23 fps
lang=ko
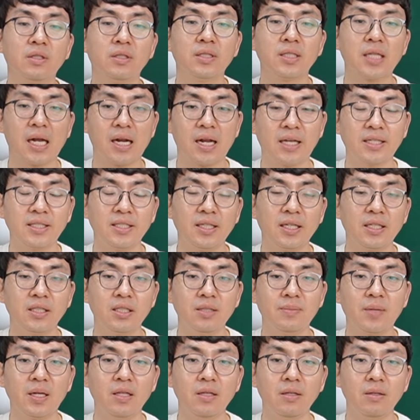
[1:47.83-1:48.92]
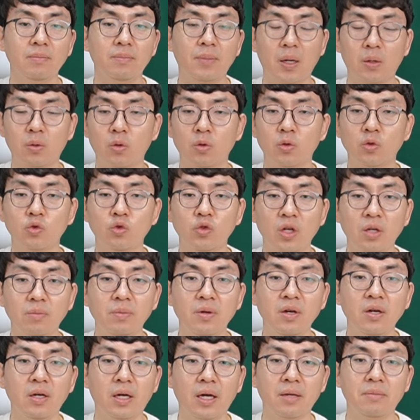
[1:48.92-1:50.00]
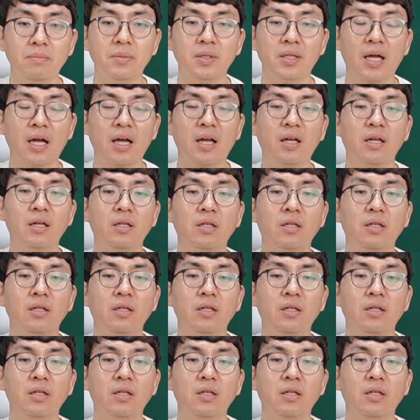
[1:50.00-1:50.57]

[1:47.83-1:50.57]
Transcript: 잘 아시겠지만 바로 수행평가입니다.